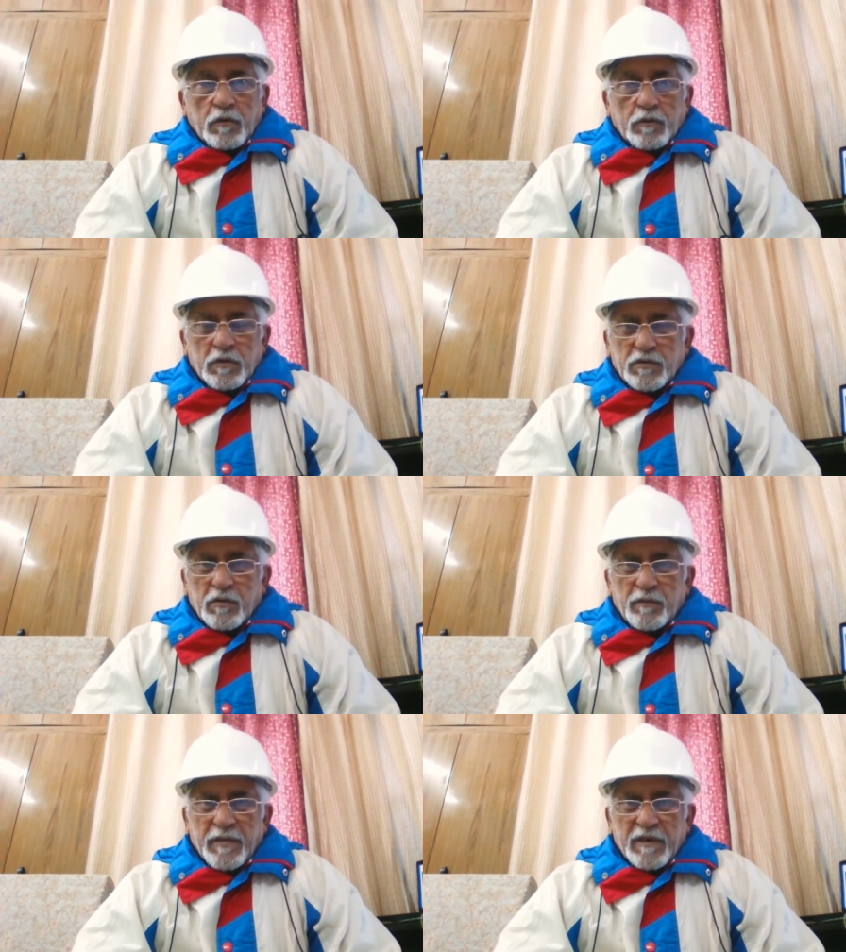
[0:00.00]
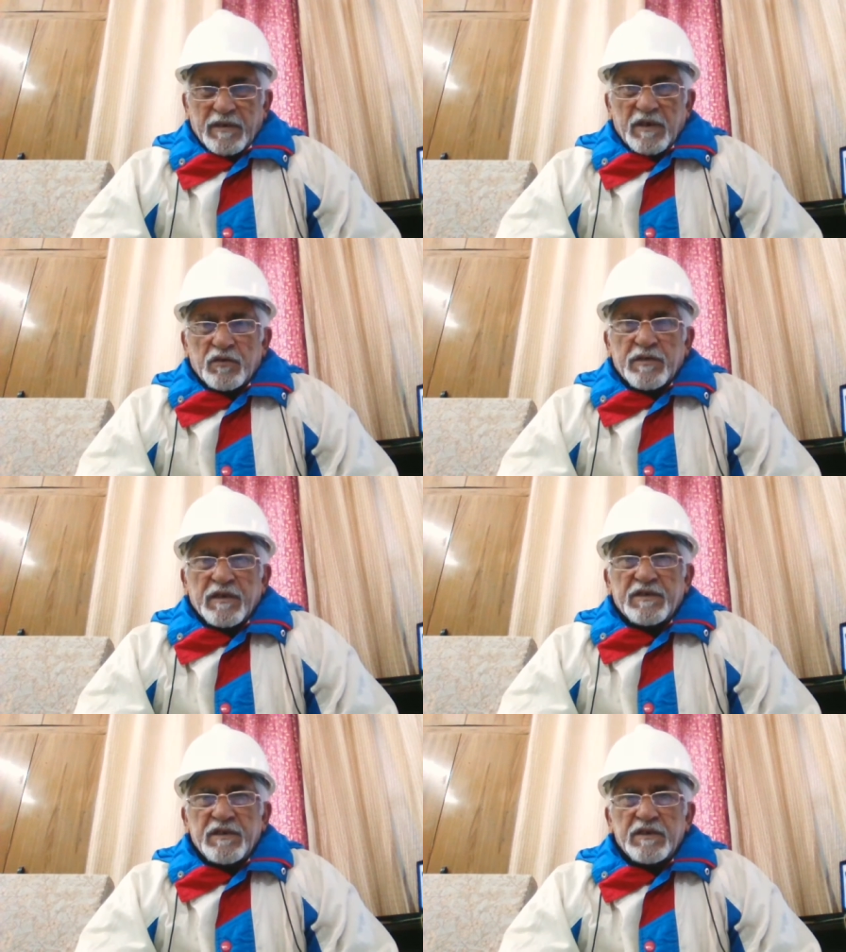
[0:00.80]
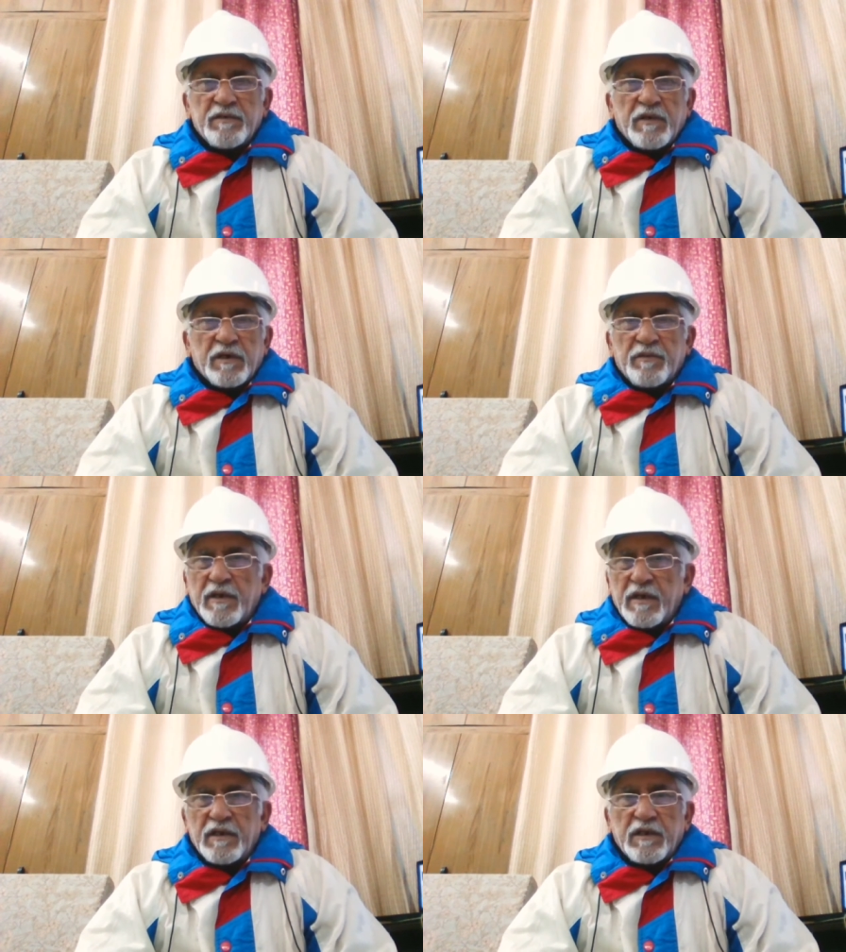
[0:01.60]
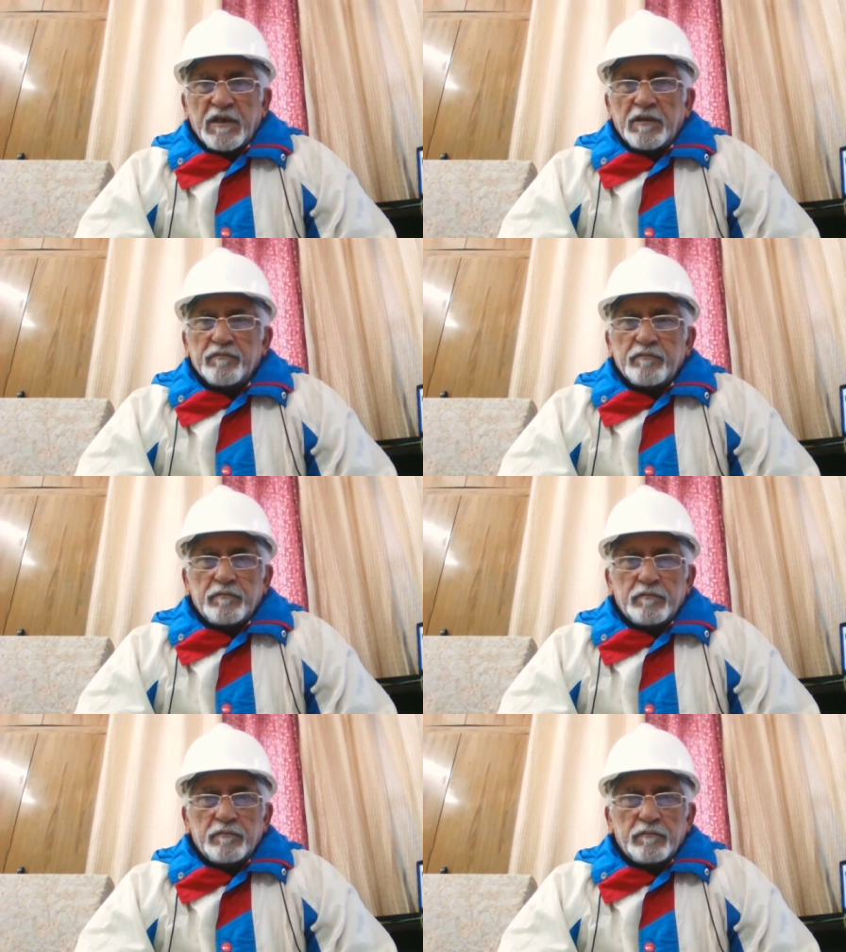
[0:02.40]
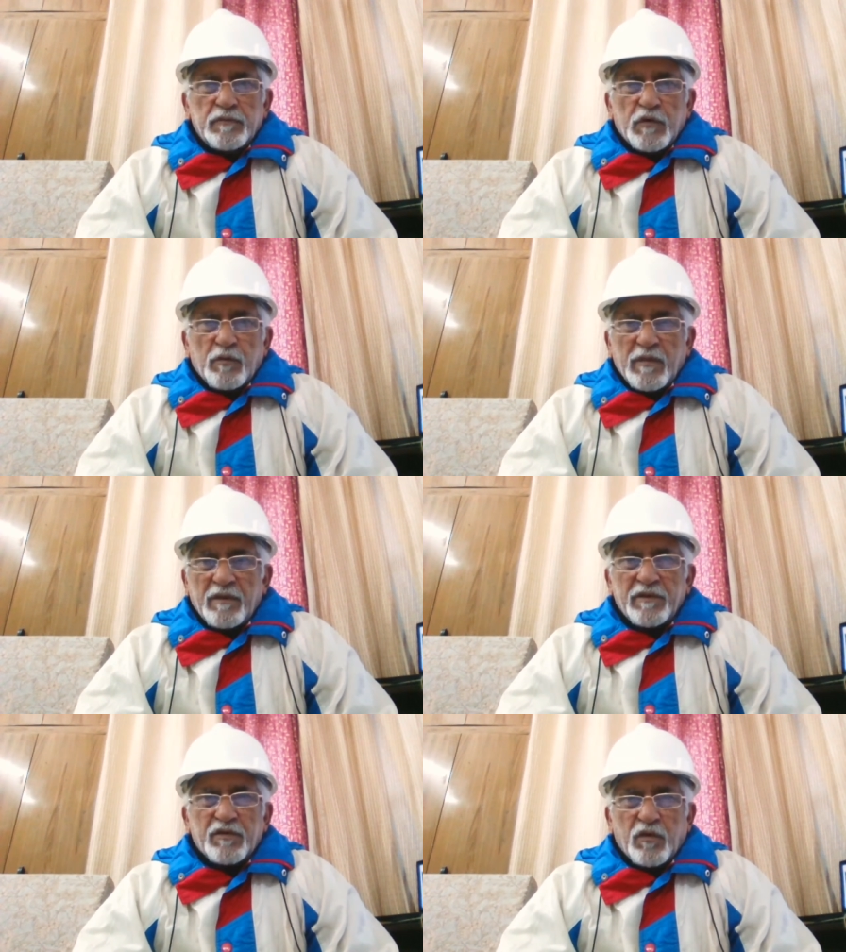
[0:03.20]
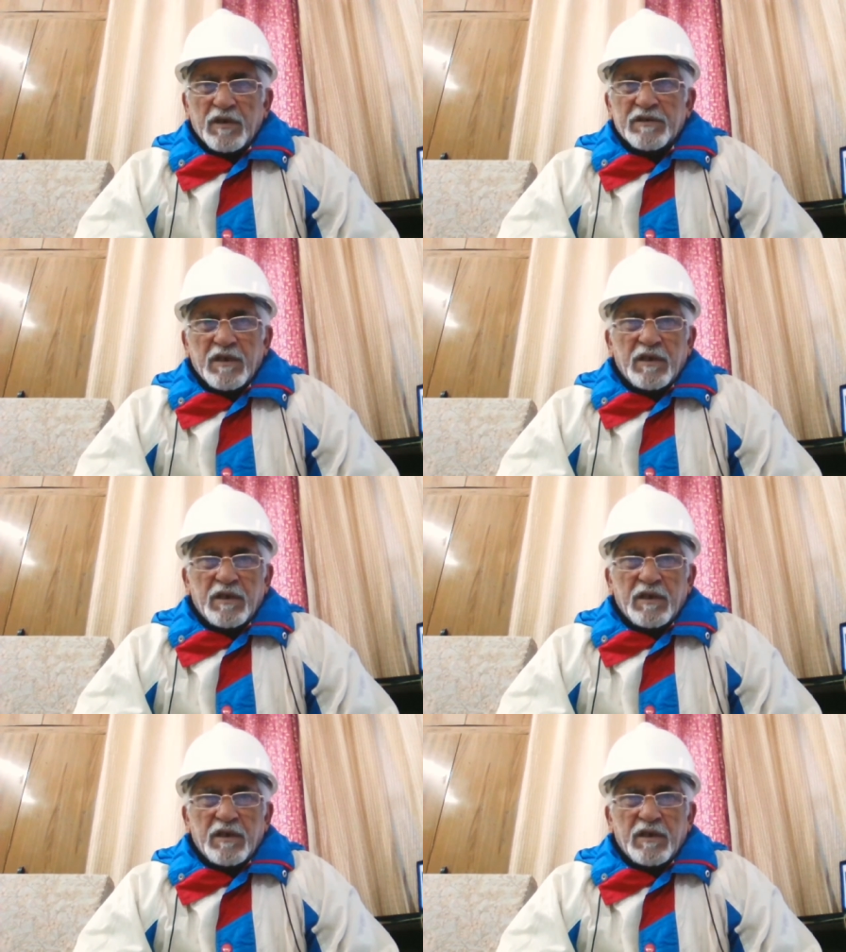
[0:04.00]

दोस्तों बड़े दिनों से एक चीज़ दिमाग में आ रही थी और मैं भी थोड़ा सा